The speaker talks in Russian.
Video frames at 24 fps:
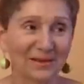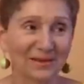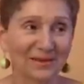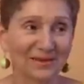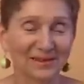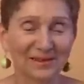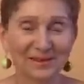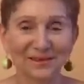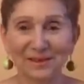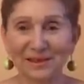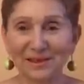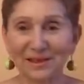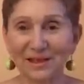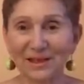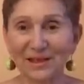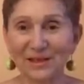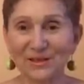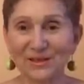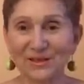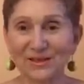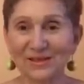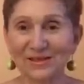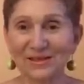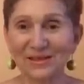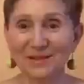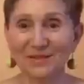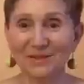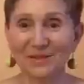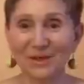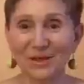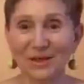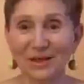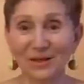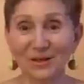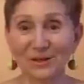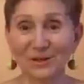ты такая счастливая,
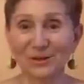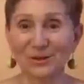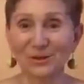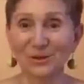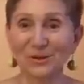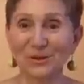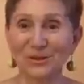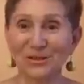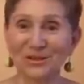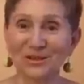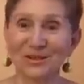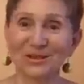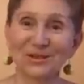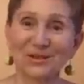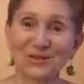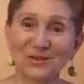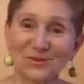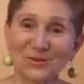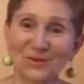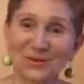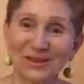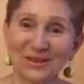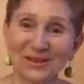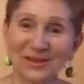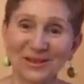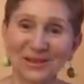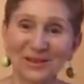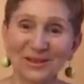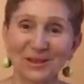я тоже хочу такие,